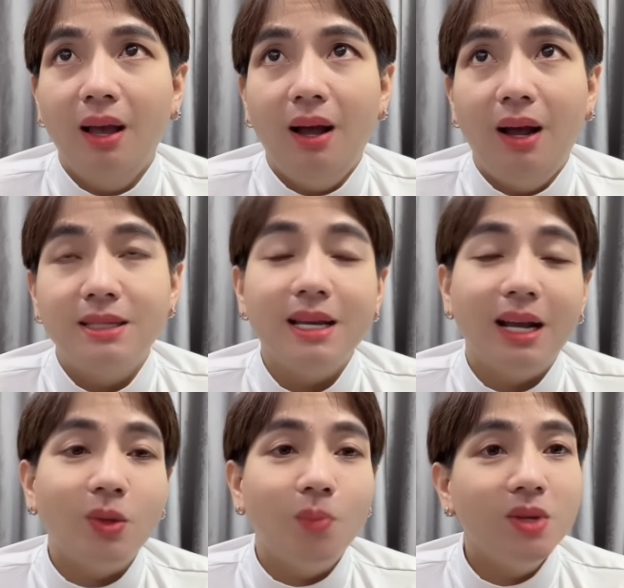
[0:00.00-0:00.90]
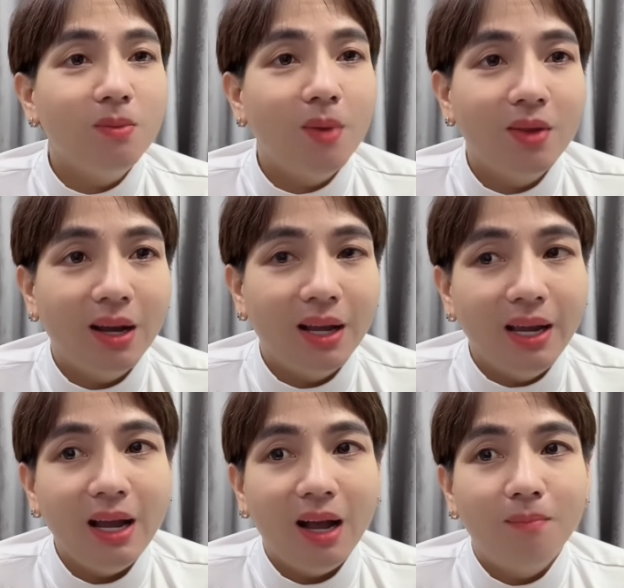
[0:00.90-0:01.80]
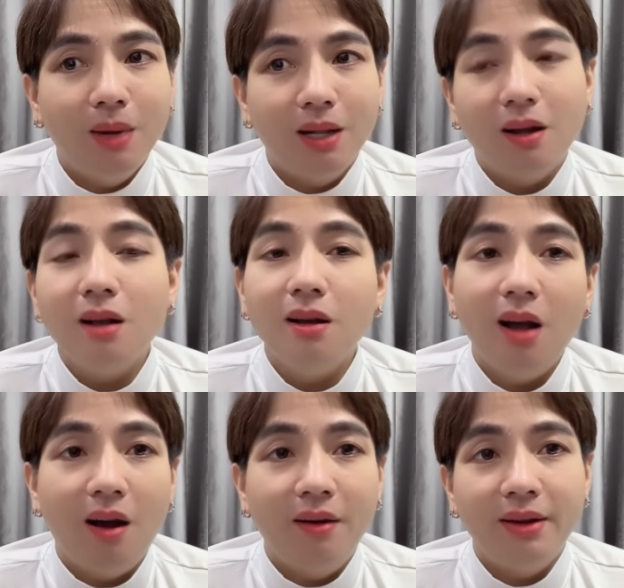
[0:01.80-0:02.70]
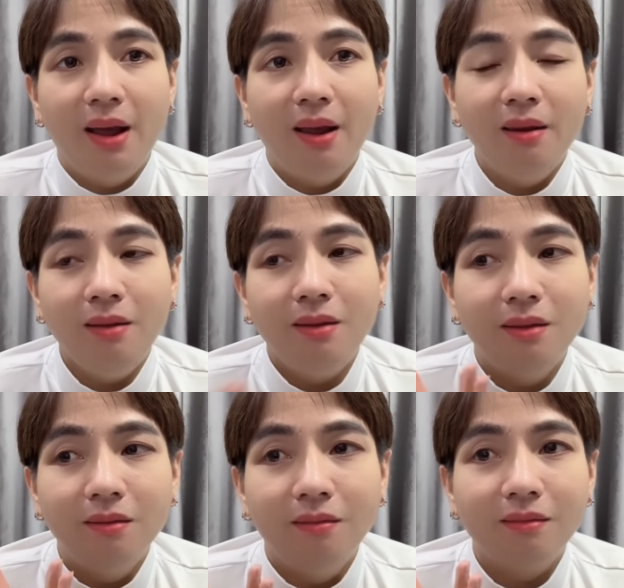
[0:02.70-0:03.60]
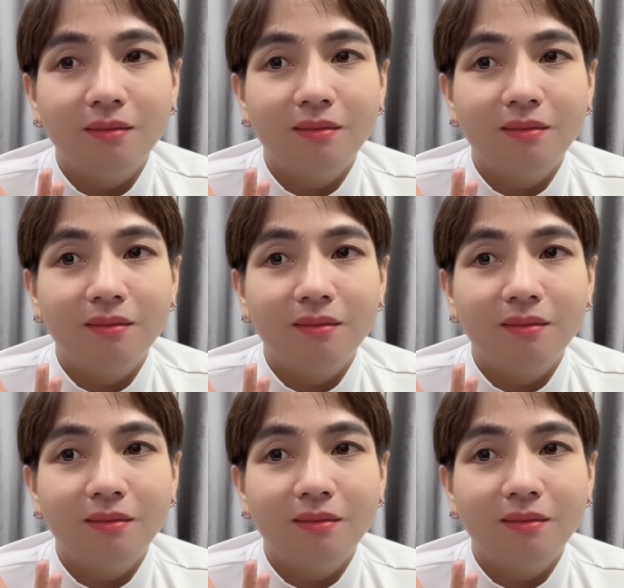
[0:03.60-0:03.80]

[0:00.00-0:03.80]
à, chiếc ảnh cũng chưa bao giờ nghĩ rằng mình có cơ hội để được